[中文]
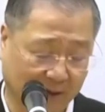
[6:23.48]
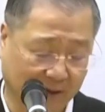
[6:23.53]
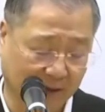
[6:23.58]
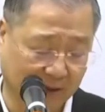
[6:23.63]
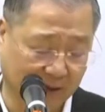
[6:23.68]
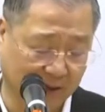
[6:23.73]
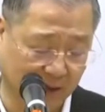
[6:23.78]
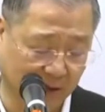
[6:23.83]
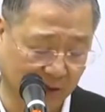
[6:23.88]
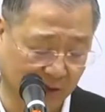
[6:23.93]

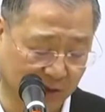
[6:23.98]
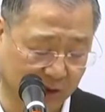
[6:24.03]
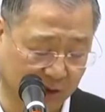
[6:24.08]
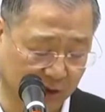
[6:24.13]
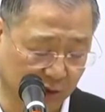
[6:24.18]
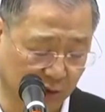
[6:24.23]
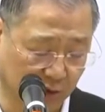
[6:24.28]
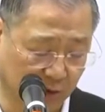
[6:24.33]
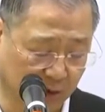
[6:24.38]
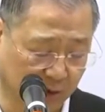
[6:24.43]
这就是
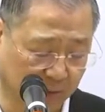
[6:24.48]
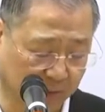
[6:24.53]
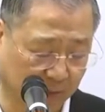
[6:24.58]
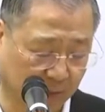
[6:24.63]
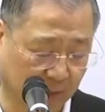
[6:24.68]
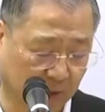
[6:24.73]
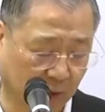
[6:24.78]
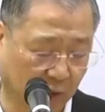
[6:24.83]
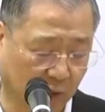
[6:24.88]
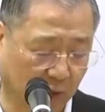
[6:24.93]

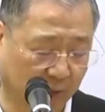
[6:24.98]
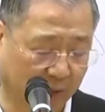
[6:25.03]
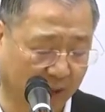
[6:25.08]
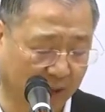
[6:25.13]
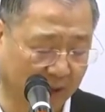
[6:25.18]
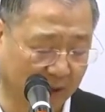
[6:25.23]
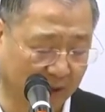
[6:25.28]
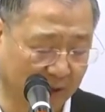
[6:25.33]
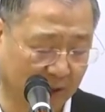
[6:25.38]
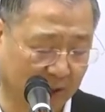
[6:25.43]
说，我
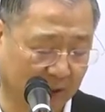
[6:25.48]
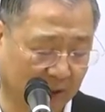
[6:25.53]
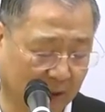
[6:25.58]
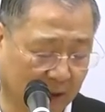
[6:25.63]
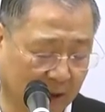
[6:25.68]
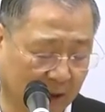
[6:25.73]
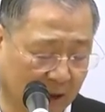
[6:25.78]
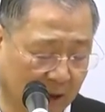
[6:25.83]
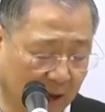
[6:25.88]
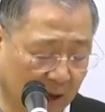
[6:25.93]
们
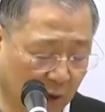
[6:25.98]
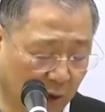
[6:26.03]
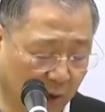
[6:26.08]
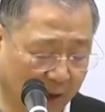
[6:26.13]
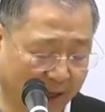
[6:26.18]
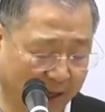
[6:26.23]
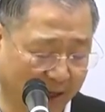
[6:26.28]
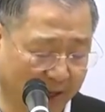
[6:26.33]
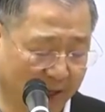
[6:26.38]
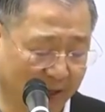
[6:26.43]

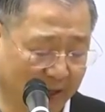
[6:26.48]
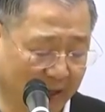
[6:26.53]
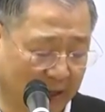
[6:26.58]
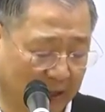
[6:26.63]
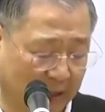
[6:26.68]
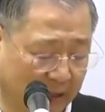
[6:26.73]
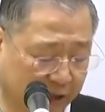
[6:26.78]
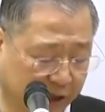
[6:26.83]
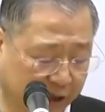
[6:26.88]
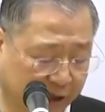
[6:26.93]
会
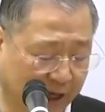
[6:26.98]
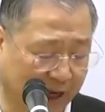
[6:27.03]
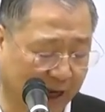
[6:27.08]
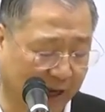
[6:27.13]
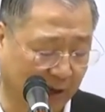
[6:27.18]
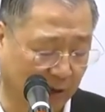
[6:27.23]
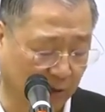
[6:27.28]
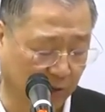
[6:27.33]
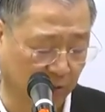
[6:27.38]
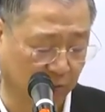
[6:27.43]

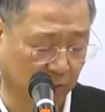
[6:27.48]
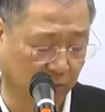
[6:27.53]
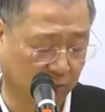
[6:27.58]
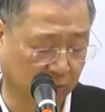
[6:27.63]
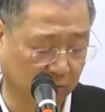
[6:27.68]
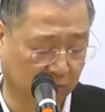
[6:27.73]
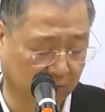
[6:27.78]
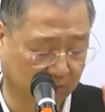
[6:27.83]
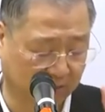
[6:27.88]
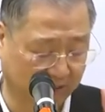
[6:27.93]
陷入
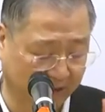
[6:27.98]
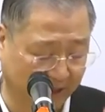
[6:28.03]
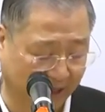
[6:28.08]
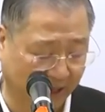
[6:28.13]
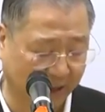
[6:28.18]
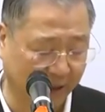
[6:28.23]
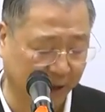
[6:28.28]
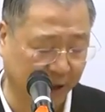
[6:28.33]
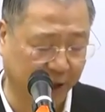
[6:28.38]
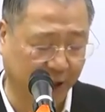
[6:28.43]

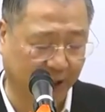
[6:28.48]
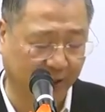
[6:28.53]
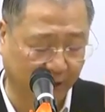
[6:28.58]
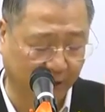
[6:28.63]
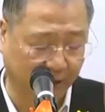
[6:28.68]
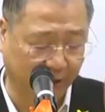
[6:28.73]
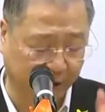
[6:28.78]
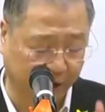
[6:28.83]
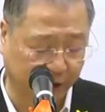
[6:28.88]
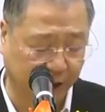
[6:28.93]
人间
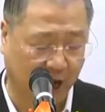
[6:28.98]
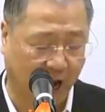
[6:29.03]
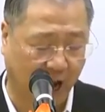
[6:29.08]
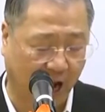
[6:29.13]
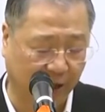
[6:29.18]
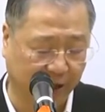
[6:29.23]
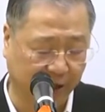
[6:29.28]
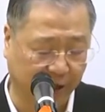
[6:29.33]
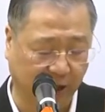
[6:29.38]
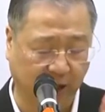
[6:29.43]
的
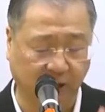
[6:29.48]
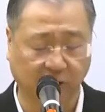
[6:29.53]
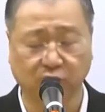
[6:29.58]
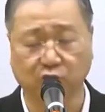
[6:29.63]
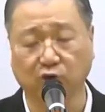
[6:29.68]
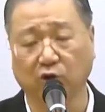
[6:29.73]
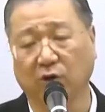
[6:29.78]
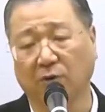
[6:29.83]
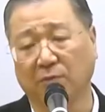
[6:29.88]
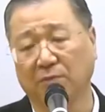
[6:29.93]
假象
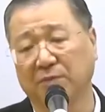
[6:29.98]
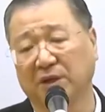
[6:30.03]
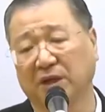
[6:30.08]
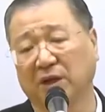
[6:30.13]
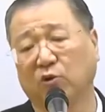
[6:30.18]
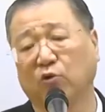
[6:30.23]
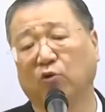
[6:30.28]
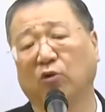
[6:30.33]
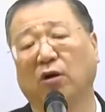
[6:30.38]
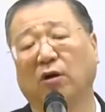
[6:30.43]
所迷
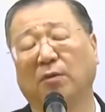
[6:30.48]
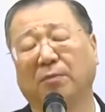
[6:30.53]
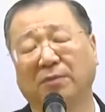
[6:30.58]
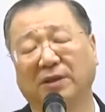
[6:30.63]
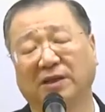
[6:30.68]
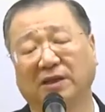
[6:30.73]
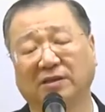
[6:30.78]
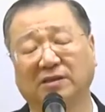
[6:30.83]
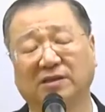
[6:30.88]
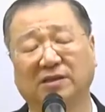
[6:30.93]
惑，不
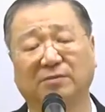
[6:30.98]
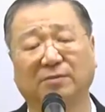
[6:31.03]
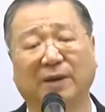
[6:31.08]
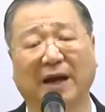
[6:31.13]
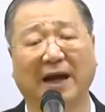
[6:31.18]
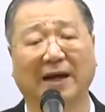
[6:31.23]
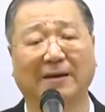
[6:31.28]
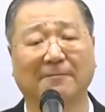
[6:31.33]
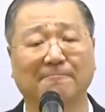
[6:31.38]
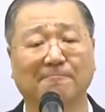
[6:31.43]
能自
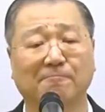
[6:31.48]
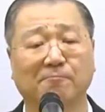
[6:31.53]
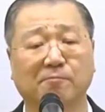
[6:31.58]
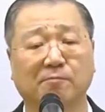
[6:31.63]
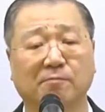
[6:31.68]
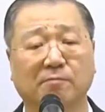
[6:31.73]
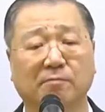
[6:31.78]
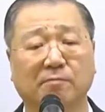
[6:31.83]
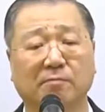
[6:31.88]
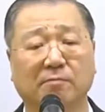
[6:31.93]
拔。
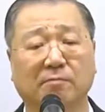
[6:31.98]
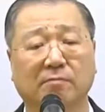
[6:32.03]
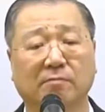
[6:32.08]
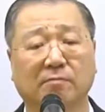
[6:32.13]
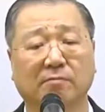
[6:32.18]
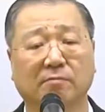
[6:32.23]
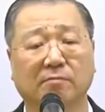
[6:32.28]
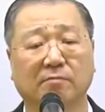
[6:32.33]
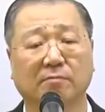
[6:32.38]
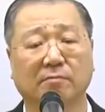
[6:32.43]

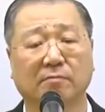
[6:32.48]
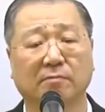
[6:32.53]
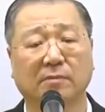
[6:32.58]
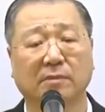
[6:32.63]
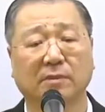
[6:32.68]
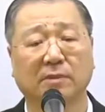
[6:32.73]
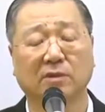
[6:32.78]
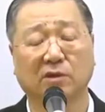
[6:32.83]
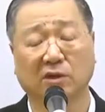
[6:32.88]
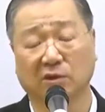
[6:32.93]

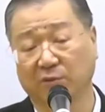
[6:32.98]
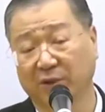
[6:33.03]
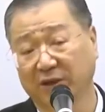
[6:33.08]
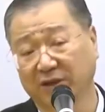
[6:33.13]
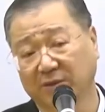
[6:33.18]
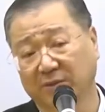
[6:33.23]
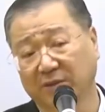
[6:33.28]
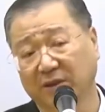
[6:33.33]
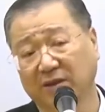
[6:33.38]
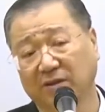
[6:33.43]
所以，为
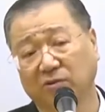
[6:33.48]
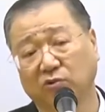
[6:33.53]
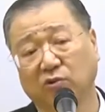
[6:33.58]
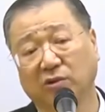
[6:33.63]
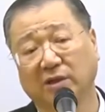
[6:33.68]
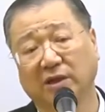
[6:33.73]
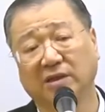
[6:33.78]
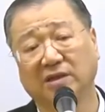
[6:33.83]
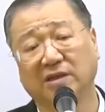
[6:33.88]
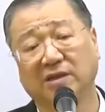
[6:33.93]
什么很多
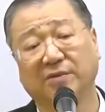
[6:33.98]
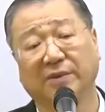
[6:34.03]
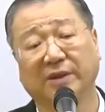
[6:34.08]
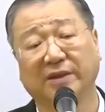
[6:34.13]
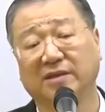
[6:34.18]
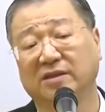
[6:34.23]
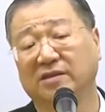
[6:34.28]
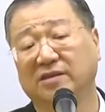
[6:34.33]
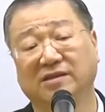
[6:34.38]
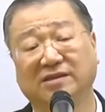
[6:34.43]
人以为
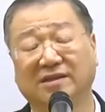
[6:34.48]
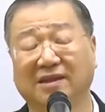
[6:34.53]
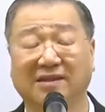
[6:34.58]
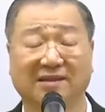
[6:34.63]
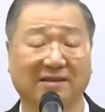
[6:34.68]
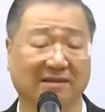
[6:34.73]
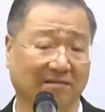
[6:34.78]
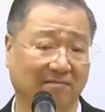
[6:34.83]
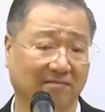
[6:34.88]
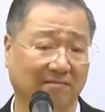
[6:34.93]
这是
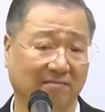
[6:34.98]
真的？